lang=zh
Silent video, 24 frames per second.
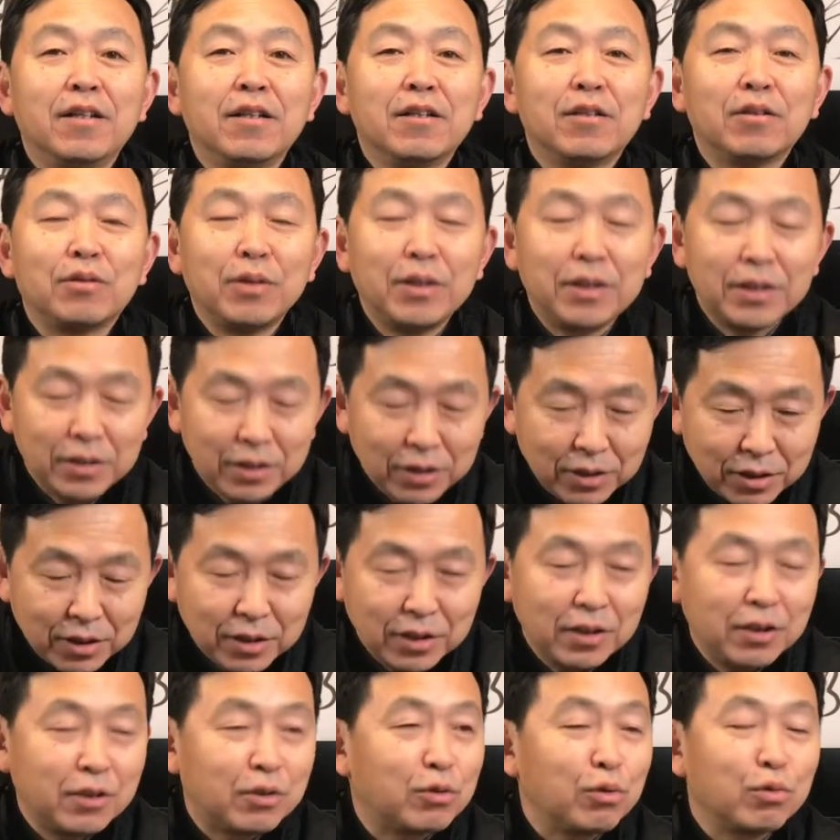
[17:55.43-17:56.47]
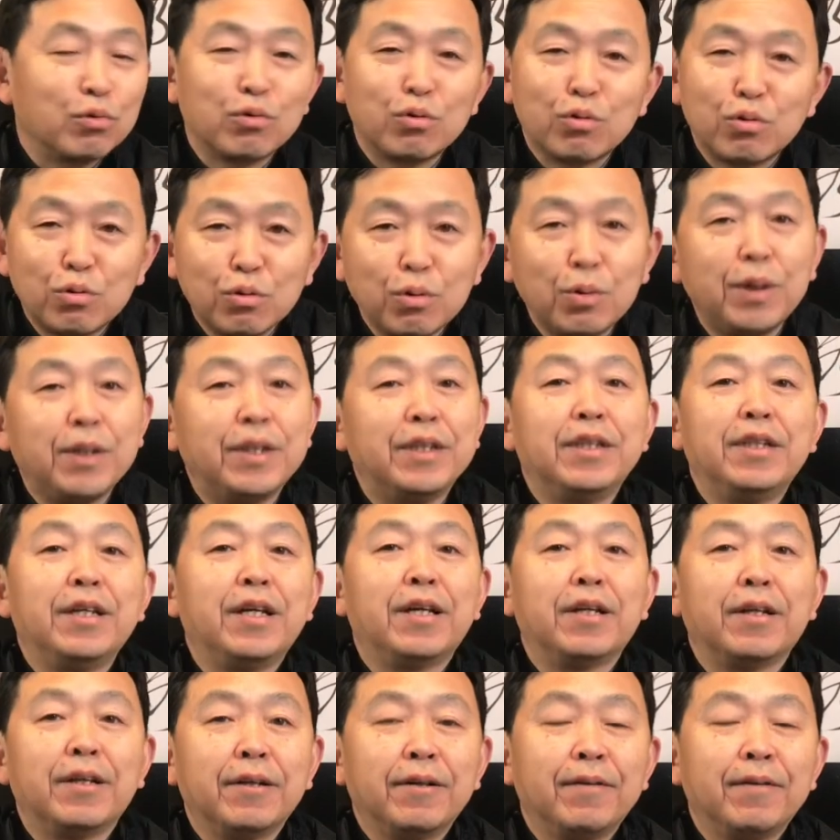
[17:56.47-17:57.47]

所以这是一种罪孽。